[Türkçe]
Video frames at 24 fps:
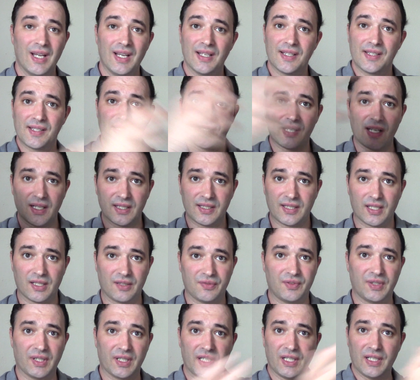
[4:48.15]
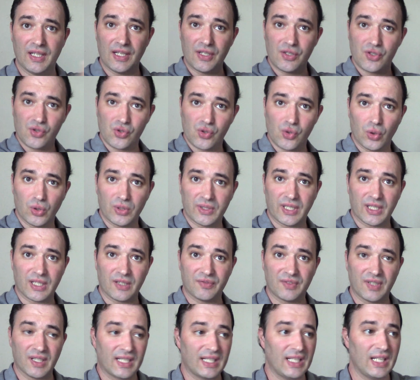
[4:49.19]
Sağ taraftakiler, sol
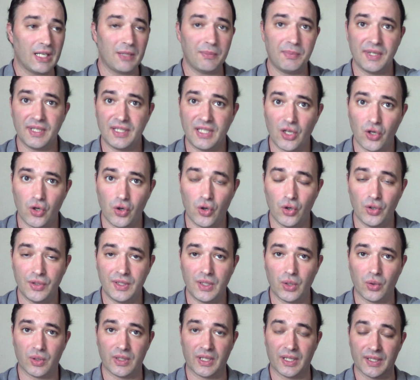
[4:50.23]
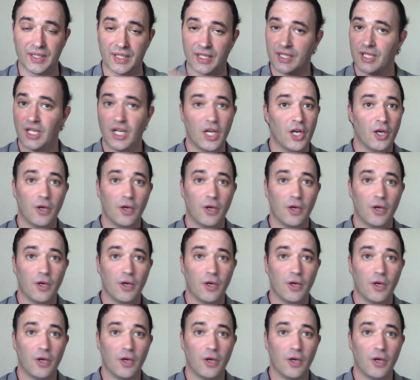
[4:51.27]
taraftakiler bir de önde olanlar.